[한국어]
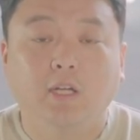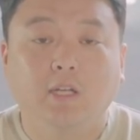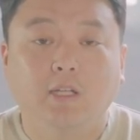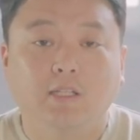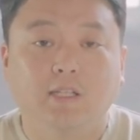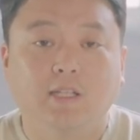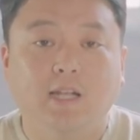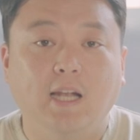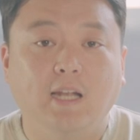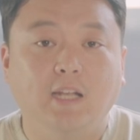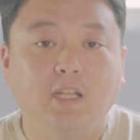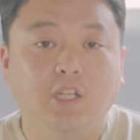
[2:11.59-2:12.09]

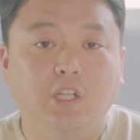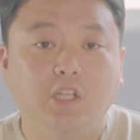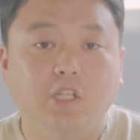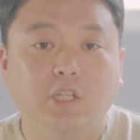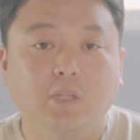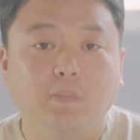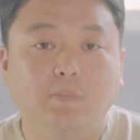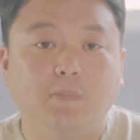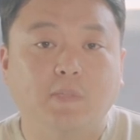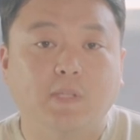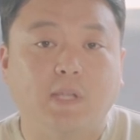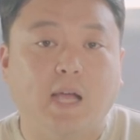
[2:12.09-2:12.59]
지난
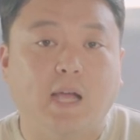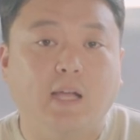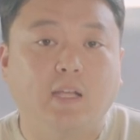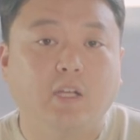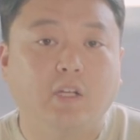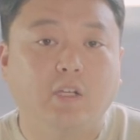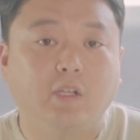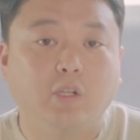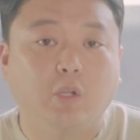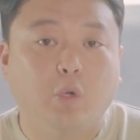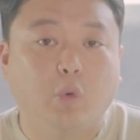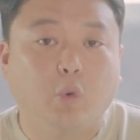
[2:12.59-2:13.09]

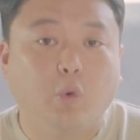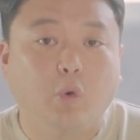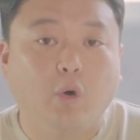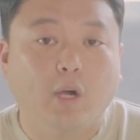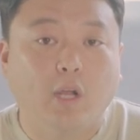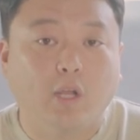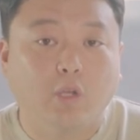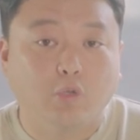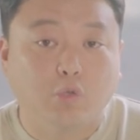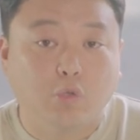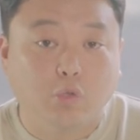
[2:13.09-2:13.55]
2014년 5월에